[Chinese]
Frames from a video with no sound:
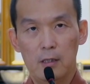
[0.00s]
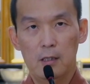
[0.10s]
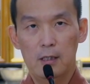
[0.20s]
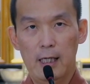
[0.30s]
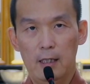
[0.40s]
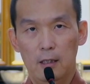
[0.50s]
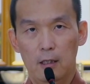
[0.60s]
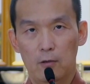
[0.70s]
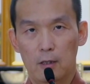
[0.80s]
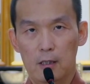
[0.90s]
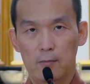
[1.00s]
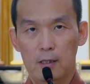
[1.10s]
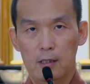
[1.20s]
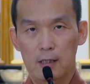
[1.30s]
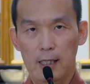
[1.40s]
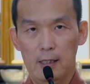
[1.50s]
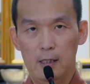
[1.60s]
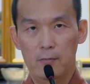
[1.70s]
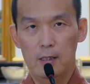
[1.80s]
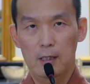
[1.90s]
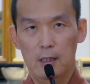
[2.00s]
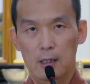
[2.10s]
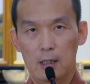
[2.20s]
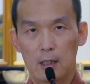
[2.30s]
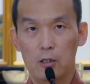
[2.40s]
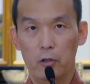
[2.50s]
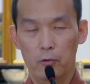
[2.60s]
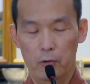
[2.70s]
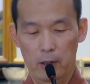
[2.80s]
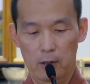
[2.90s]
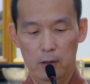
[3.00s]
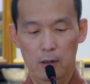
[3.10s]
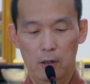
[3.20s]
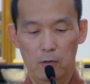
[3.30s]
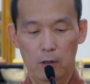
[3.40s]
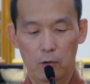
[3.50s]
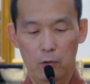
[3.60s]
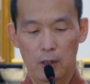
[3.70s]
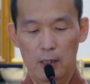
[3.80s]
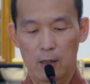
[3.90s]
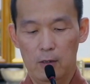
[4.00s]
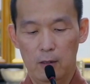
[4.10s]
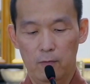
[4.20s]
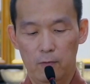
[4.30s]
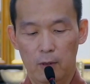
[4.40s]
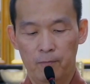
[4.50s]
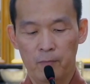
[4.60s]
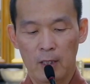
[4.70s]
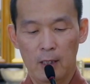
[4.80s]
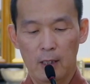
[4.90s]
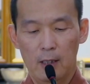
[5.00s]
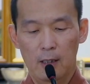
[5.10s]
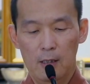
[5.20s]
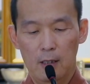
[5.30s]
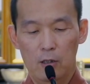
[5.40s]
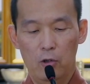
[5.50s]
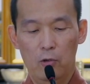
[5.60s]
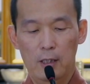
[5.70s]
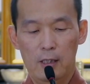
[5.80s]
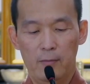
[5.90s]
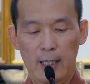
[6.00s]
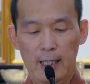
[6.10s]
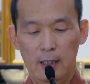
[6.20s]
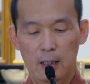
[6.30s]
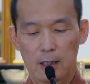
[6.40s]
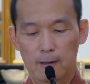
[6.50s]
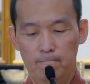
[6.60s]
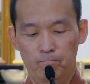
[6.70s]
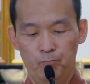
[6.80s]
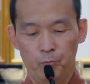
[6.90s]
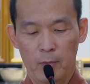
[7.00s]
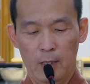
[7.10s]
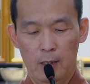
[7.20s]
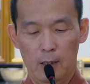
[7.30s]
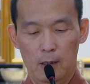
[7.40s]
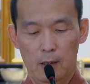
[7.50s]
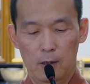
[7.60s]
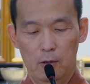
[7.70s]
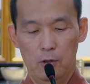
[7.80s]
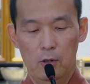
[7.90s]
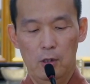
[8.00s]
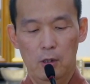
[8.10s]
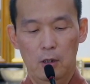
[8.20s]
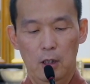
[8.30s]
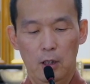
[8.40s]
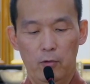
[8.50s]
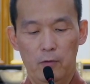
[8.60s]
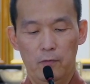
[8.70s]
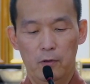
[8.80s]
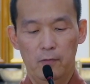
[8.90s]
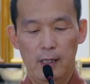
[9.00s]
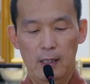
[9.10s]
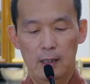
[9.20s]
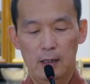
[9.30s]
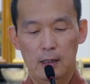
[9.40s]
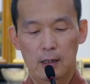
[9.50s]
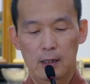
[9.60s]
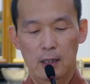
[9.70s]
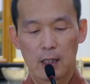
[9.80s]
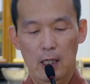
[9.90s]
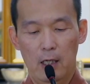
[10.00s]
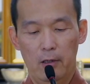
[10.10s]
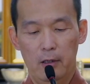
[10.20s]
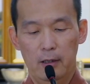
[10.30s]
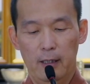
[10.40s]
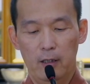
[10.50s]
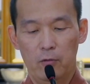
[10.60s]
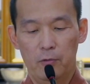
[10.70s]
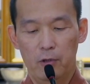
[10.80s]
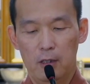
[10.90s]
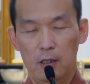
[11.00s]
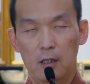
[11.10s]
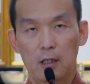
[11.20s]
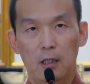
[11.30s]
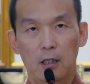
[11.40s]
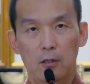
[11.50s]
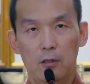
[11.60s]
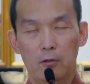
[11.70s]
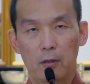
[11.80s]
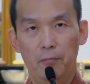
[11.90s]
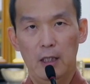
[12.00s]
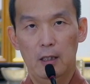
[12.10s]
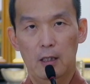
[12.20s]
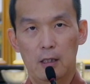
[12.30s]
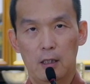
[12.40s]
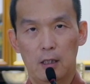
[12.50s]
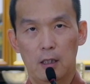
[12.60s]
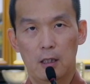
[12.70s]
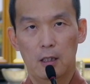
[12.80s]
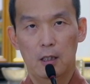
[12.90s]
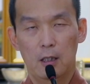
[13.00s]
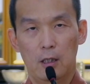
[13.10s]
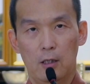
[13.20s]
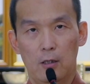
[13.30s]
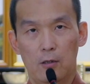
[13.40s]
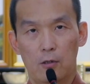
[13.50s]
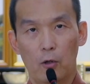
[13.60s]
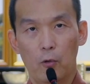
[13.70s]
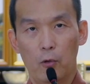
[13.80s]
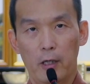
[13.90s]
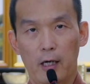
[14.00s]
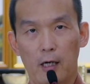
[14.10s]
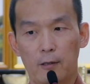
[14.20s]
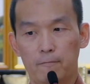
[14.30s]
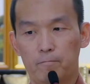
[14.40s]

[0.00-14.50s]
善，你懂得什么是善，什么是恶的这个聪慧啊，就是懂得如何找幸福啊。那这个聪慧怎么来的呢？就是听闻佛法，好，带给我们最直接的利益就是会变得这个聪慧哈。